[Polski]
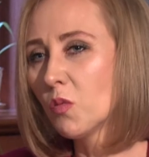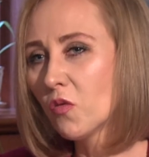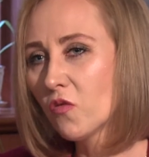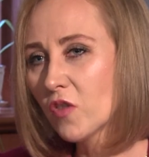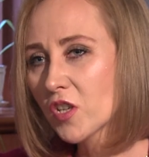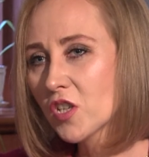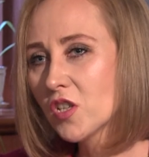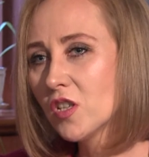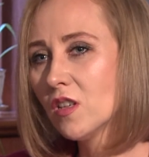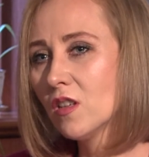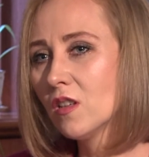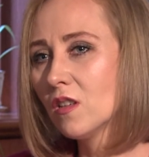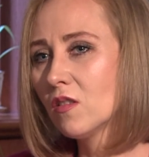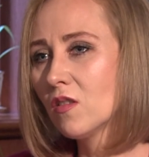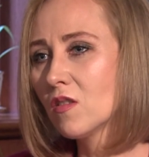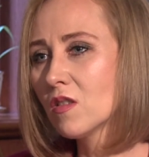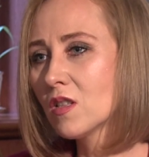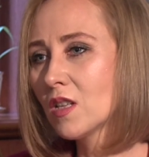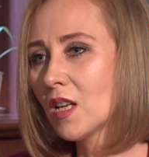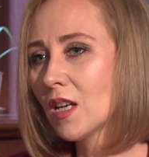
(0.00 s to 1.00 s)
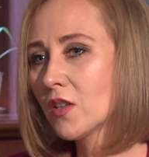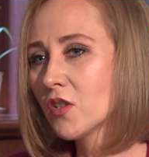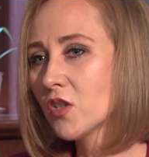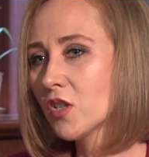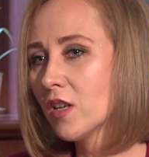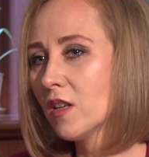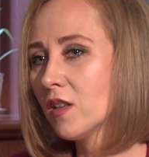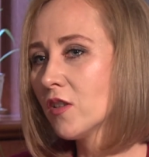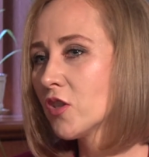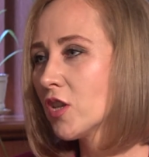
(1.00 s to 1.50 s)
bo właśnie to jest tak,
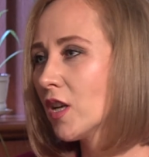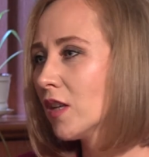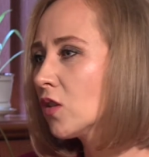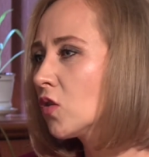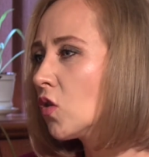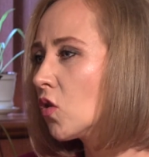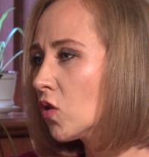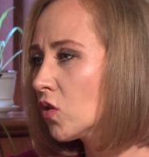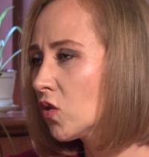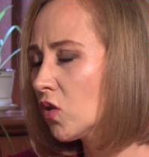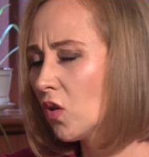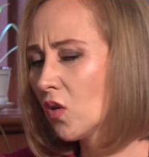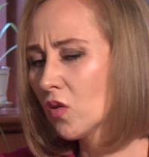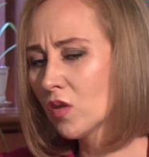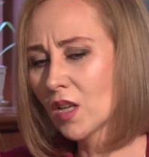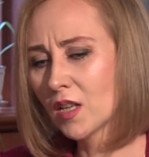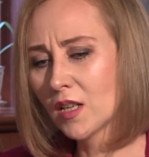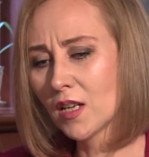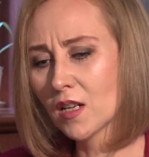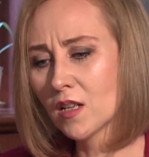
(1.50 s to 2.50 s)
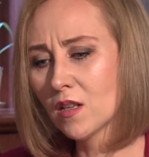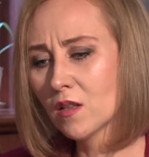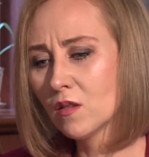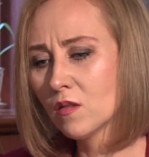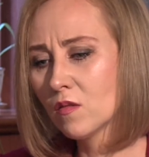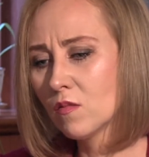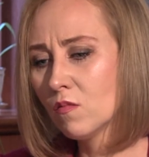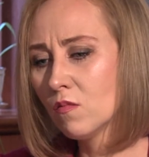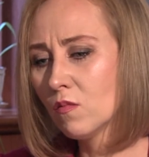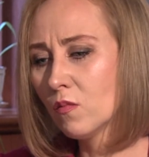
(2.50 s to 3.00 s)
że rzadko kto, tak jak
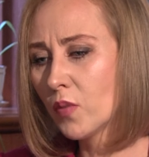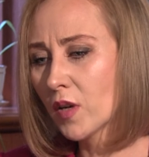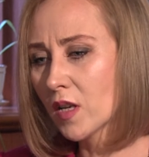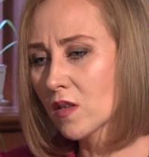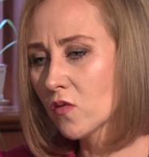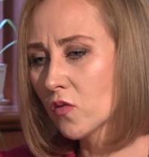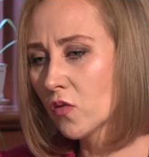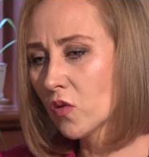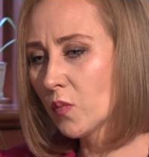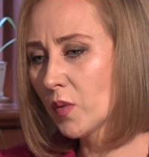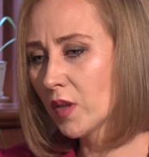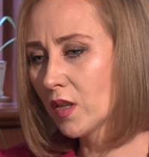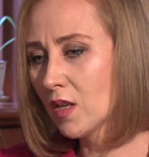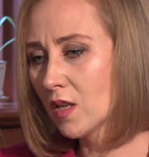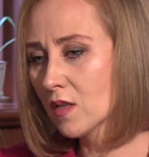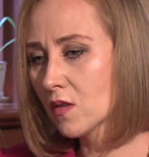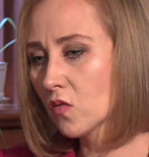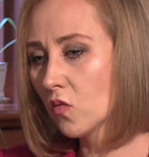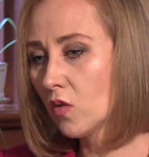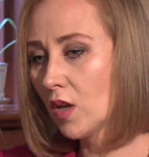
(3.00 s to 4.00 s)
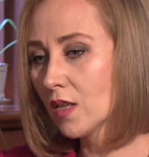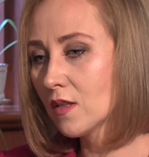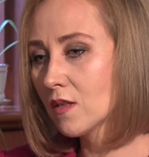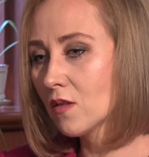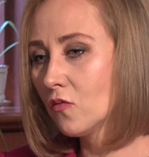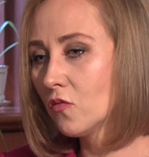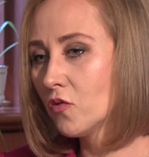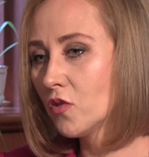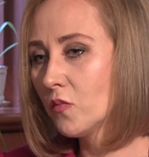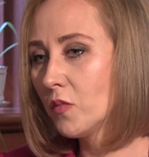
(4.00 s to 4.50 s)
y, pracuję od 15 lat z
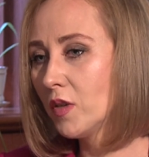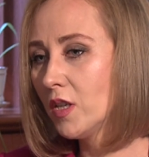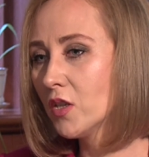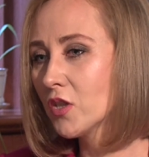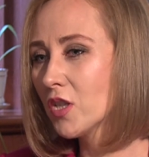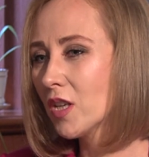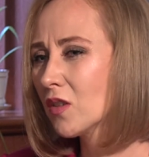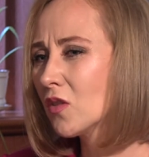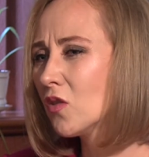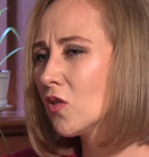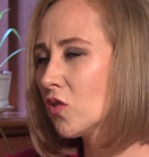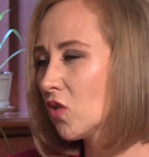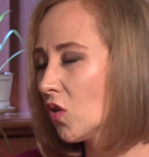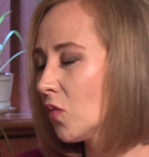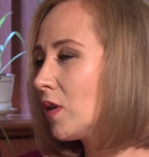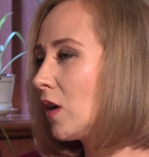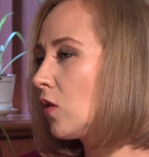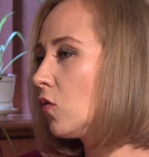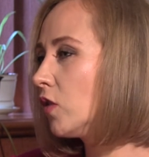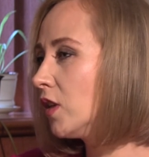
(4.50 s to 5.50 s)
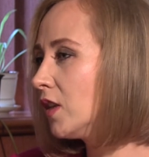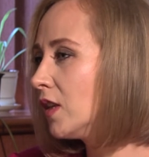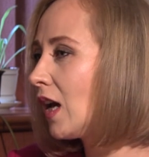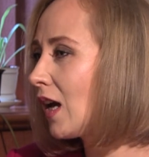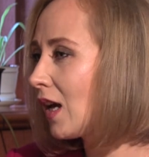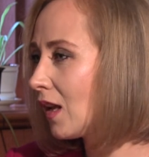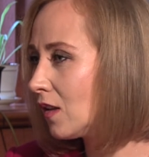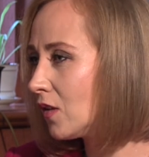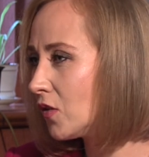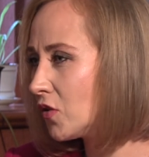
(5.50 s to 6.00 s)
ludźmi, rzadko kto miał
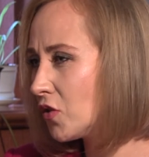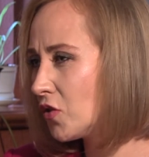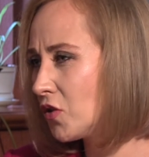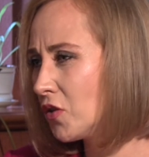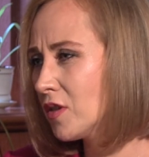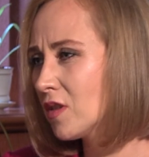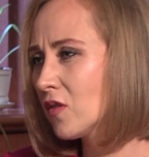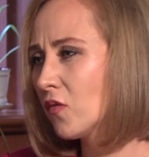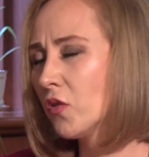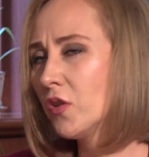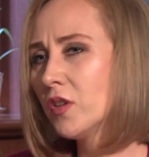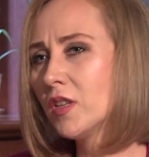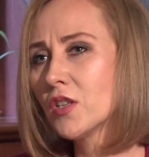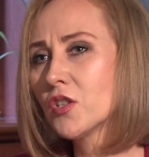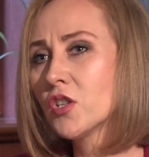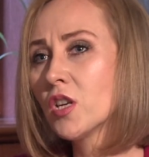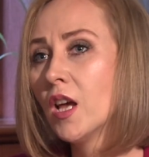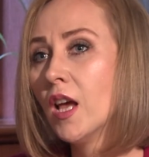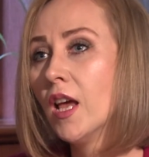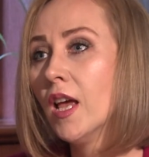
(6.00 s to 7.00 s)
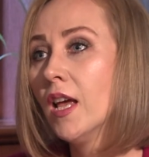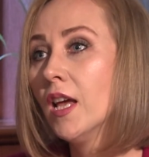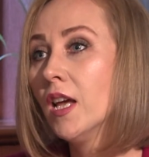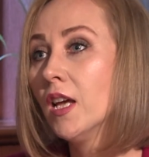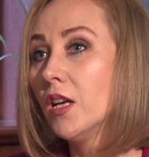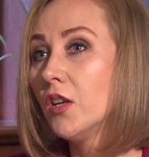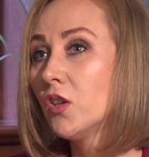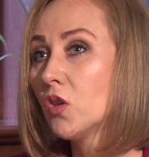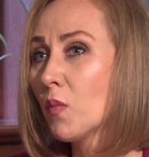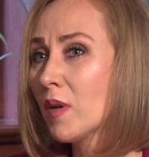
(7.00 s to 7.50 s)
idealne dzieciństwo i mhm. też
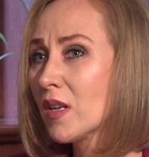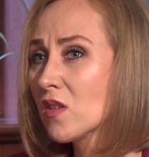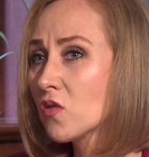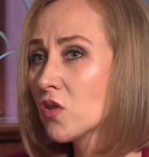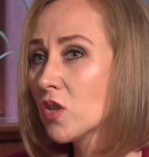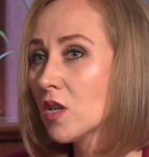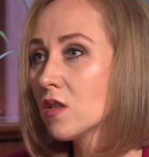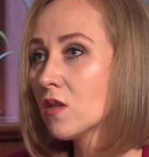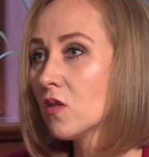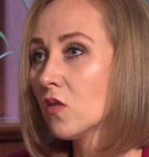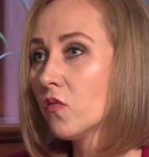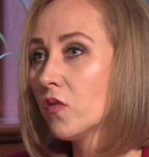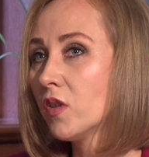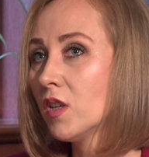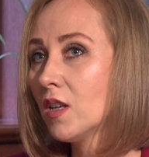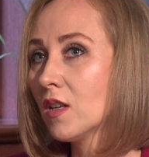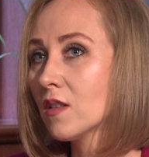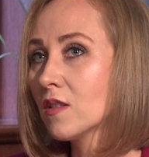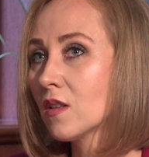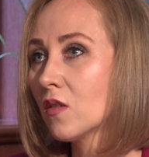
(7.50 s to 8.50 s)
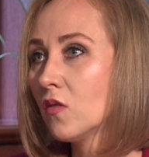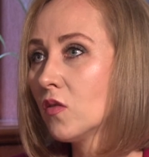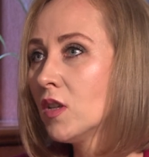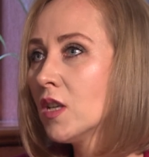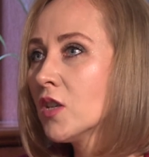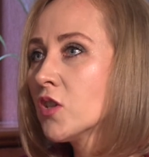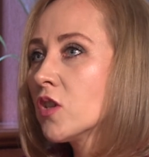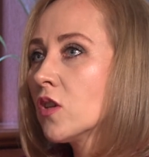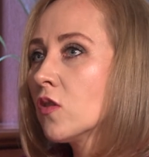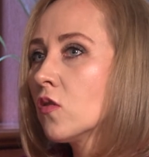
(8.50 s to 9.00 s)
i to bardzo często wynika z tego
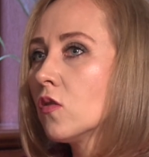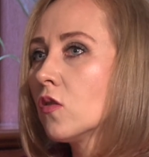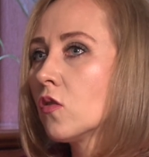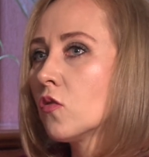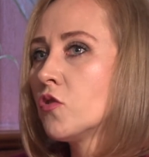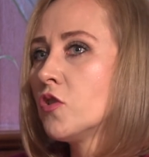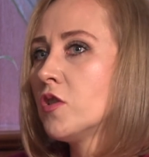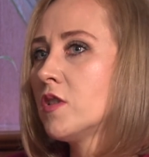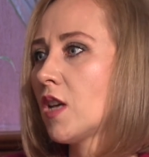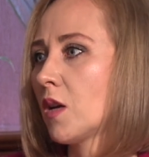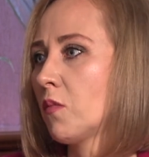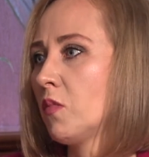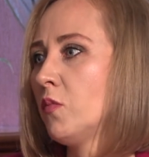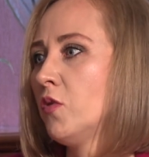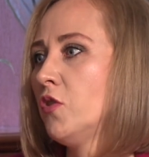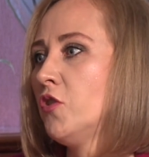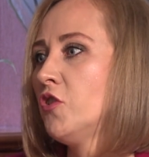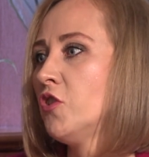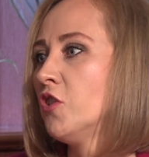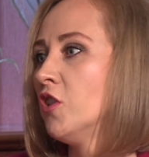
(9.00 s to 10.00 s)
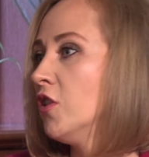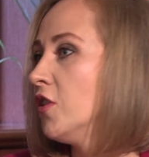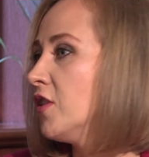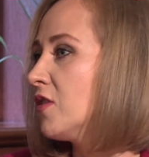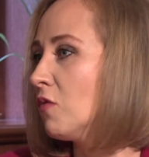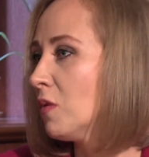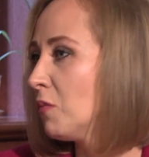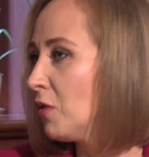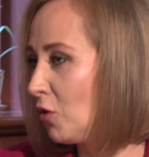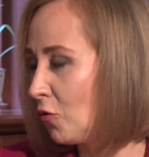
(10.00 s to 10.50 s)
nie, że rodzice jakby byli źli,
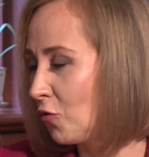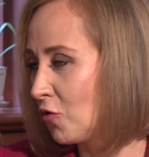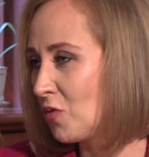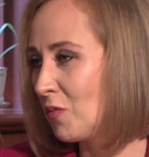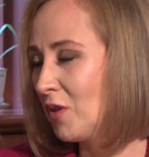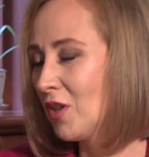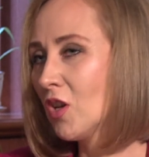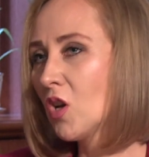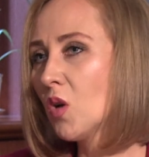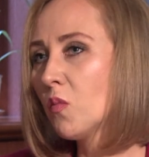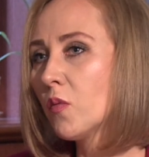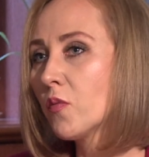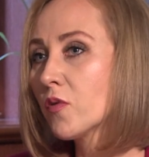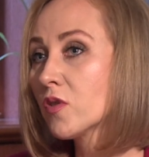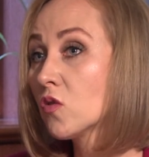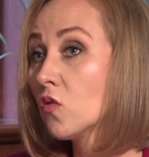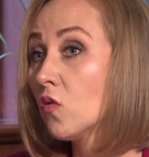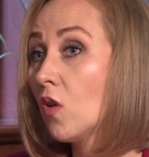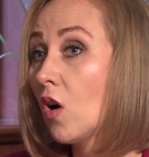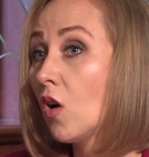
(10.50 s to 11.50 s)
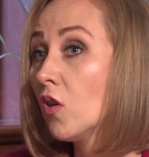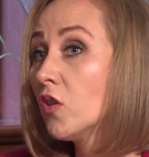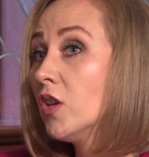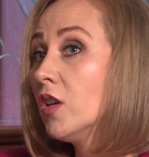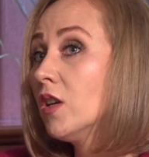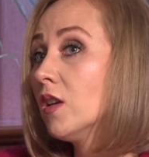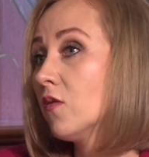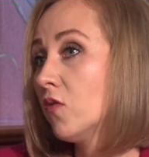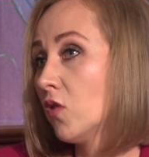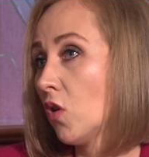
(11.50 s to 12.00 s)
złymi ludźmi, tylko po prostu
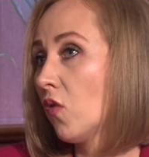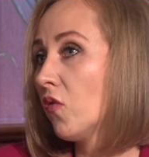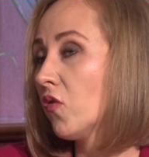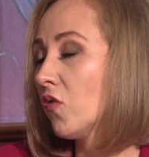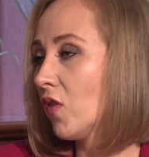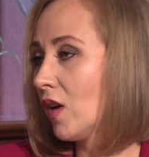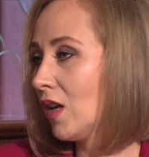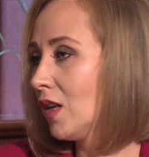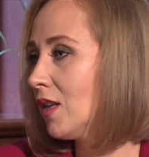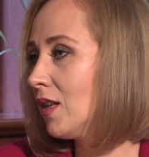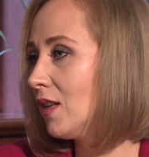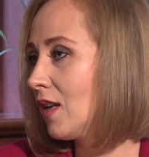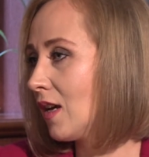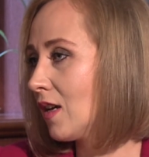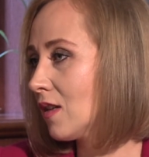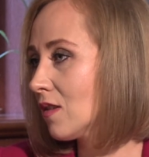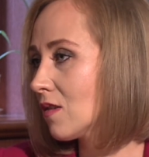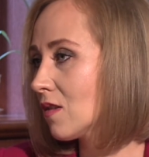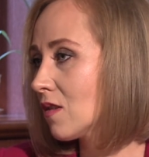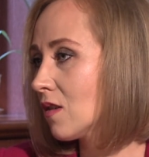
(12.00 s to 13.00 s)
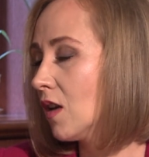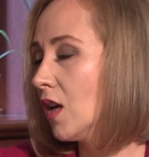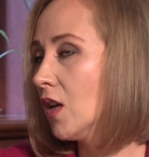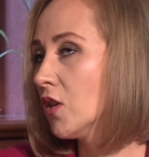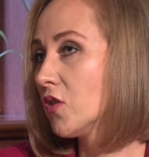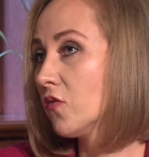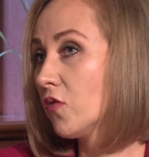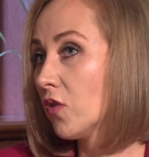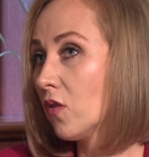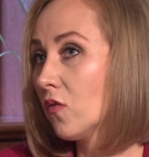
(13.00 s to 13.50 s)
oni wychowywali nas,
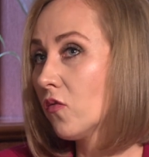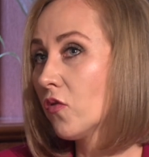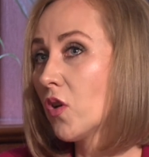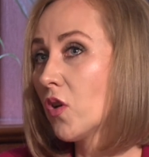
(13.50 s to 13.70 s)
czy wychowują